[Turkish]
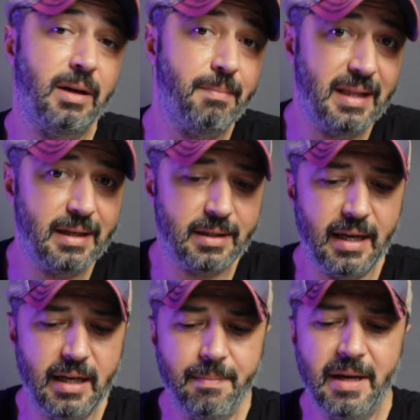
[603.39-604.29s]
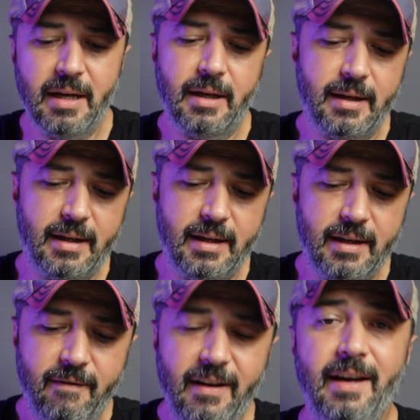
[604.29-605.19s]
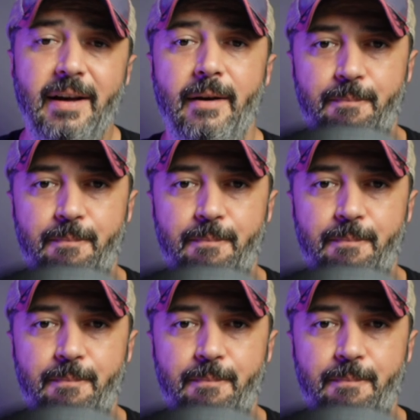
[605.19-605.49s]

da belirtelim. E, ve